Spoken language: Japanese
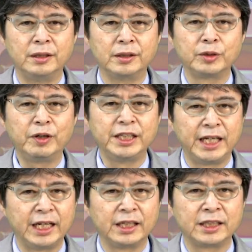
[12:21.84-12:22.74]
とはい
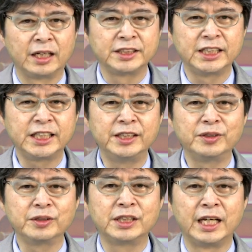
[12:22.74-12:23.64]
え学生さんに
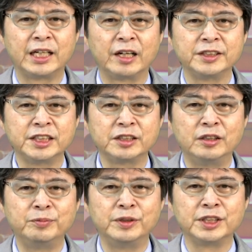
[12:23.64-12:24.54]
とって学術
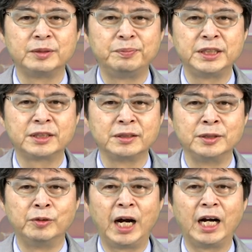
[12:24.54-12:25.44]
論文を執筆する
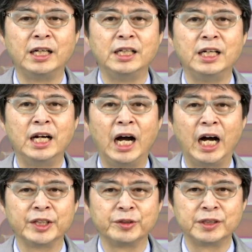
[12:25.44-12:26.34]
のは
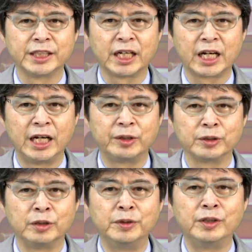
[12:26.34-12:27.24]
ハードルが高いこ
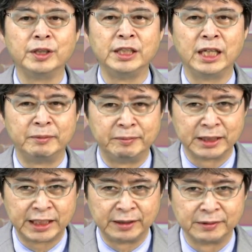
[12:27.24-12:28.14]
とも否めま
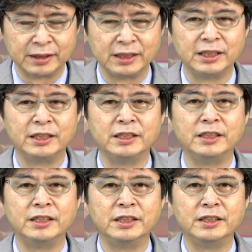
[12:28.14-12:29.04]
せん。
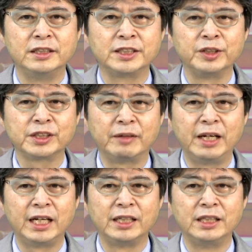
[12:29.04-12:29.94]
そのた
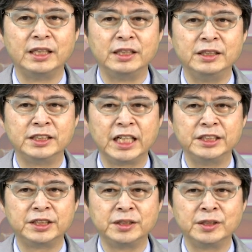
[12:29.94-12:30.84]
め
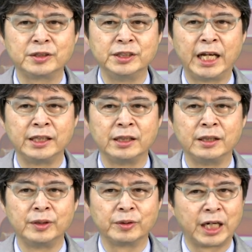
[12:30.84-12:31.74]
2016年
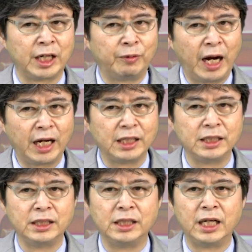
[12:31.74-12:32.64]
度からは
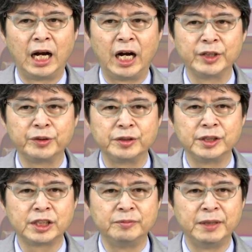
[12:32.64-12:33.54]
ハードルを
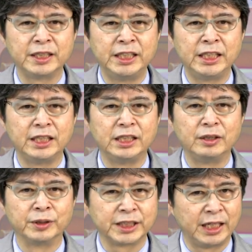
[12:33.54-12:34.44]
低めに
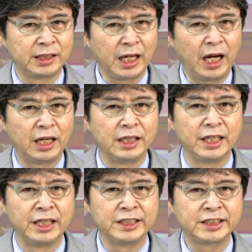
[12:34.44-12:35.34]
抑えた
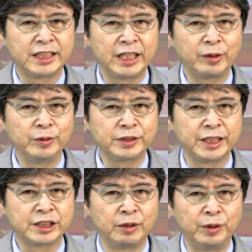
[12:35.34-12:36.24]

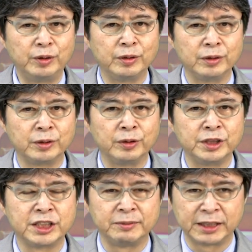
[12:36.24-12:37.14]
エッセイコンテストも導
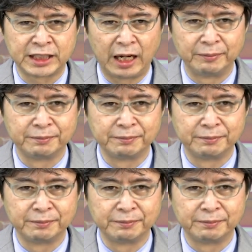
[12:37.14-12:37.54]
入しました。